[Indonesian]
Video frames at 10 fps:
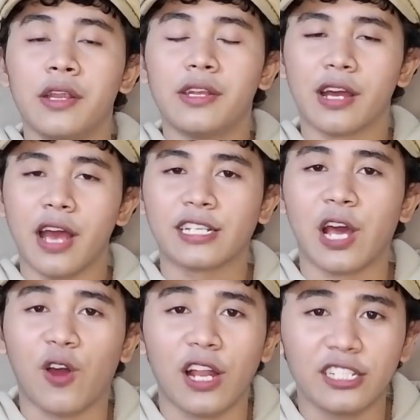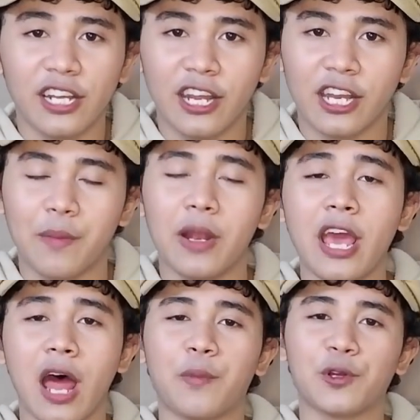Nah guys, kalau kalian sendiri nih
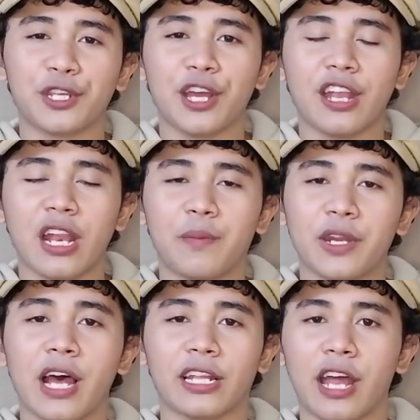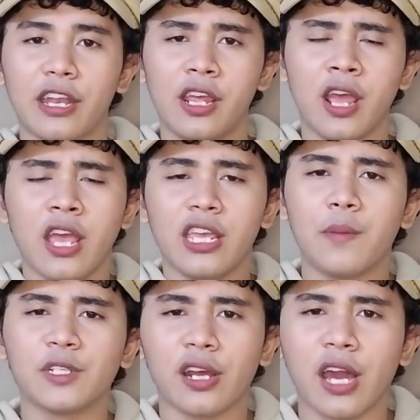melihat postingan dari pria tadi
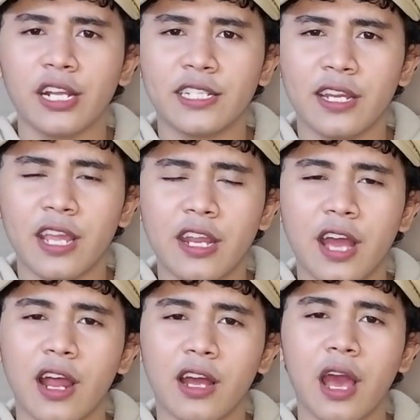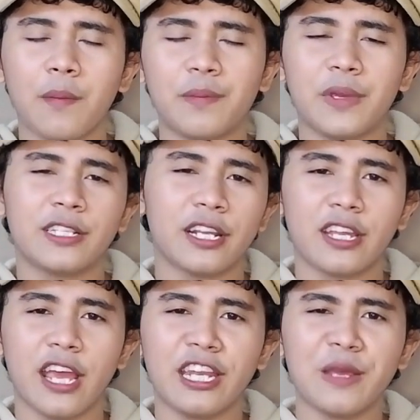yang menceraikan istrinya dikarenakan
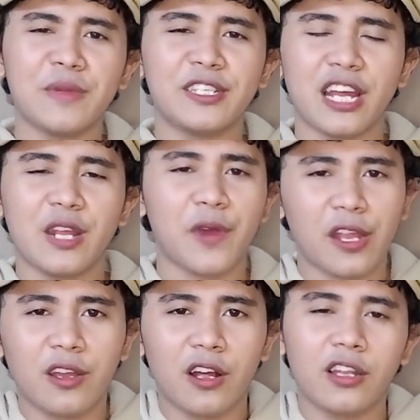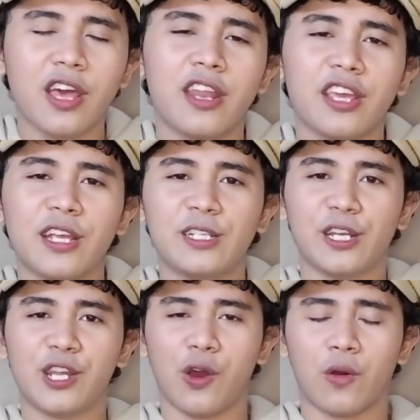istrinya ini menjadi fangirl dari Lee
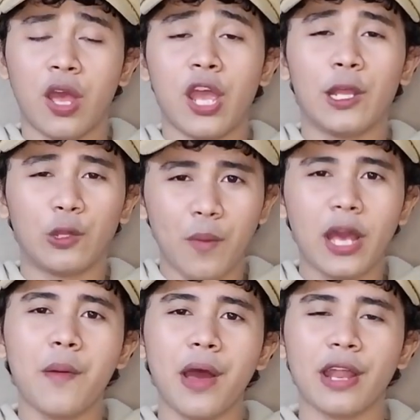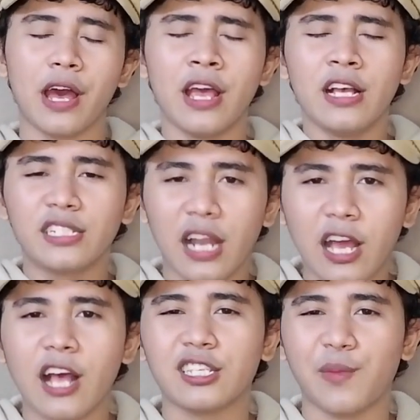Jin Hyuk, itu bagaimana?
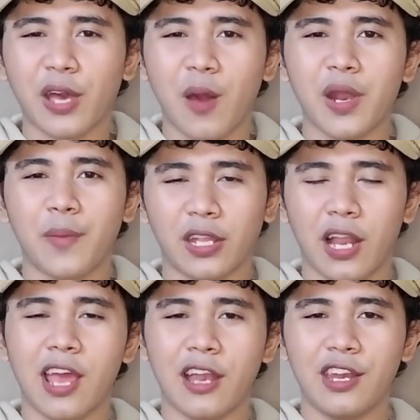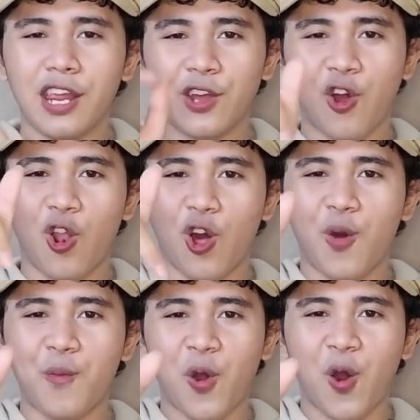Silahkan sampaikan pendapat kalian di
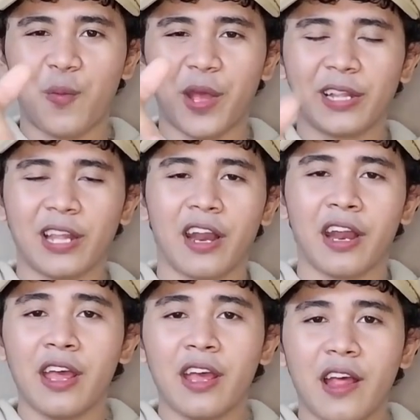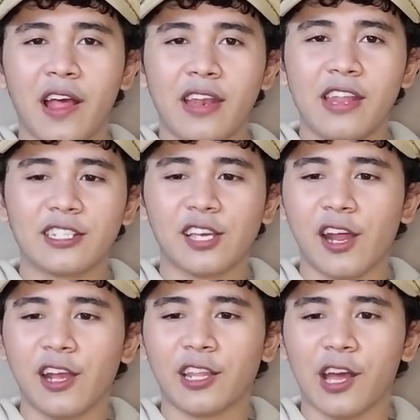kolom komentar. Dan
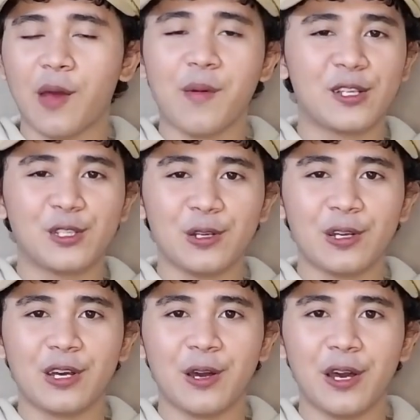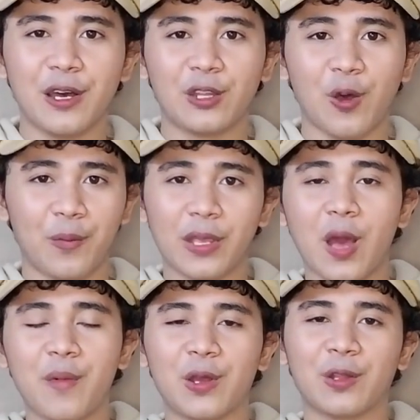sekarang kita akan masuk ke topik
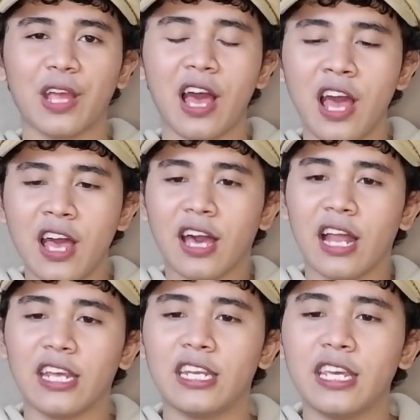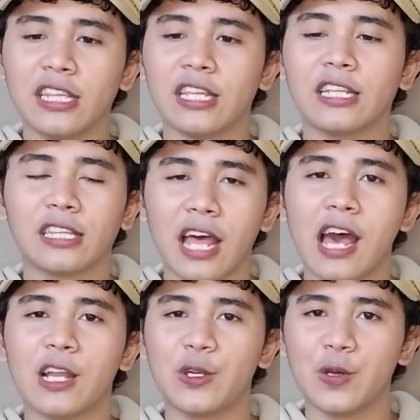yang berikutnya kali ini
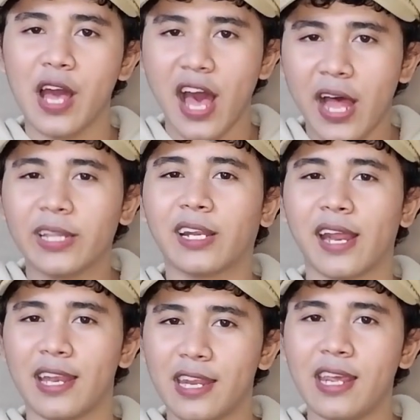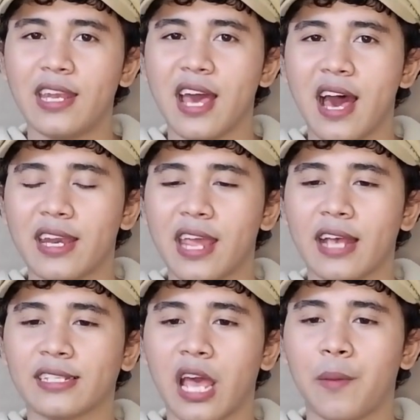tentang dugaan trainee dari
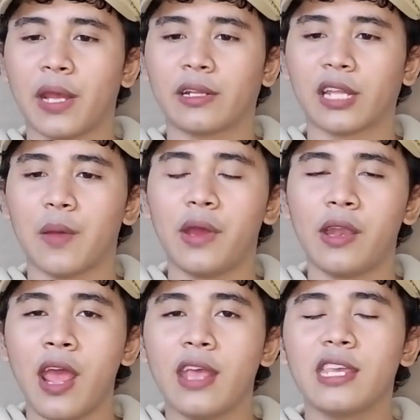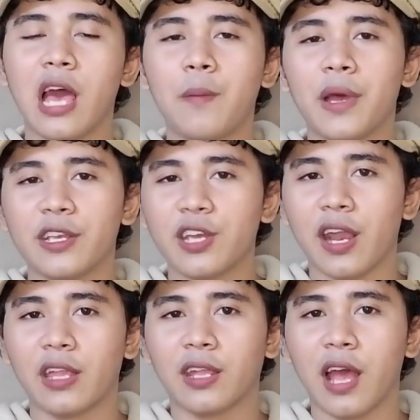SM Entertainment yang
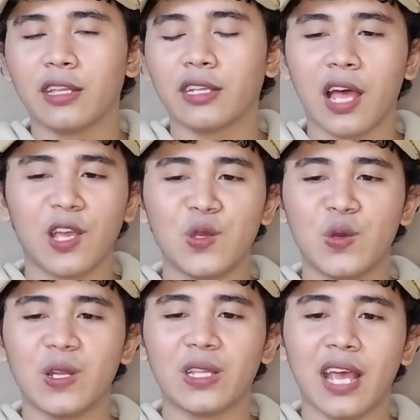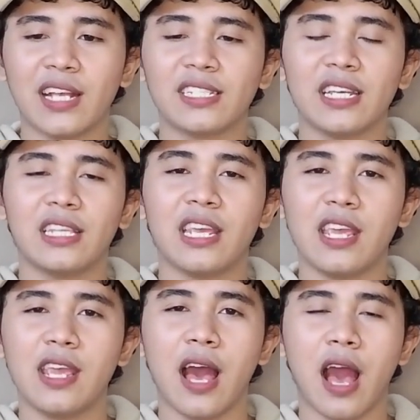mengisyaratkan tentang unit
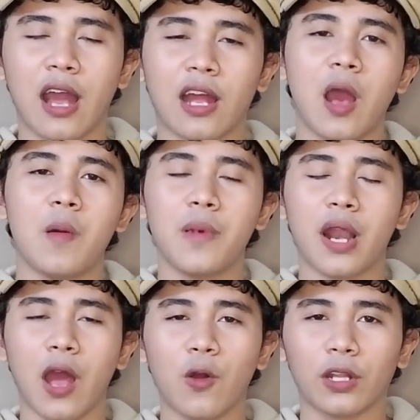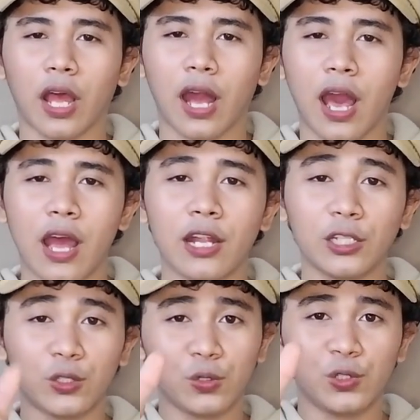NCT yang akan
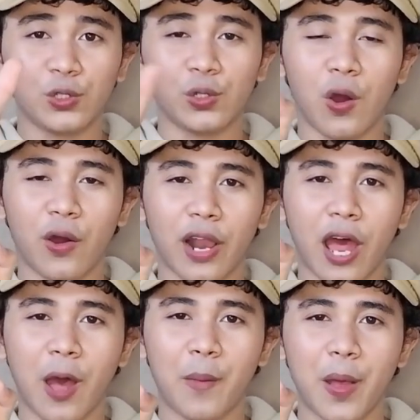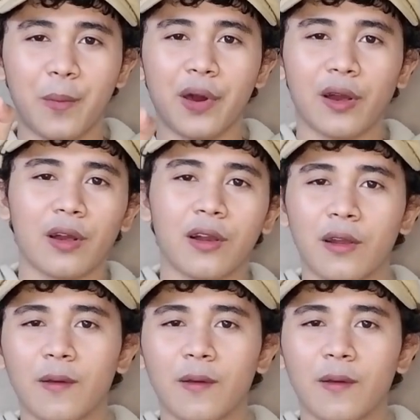beranggotakan 7 orang member.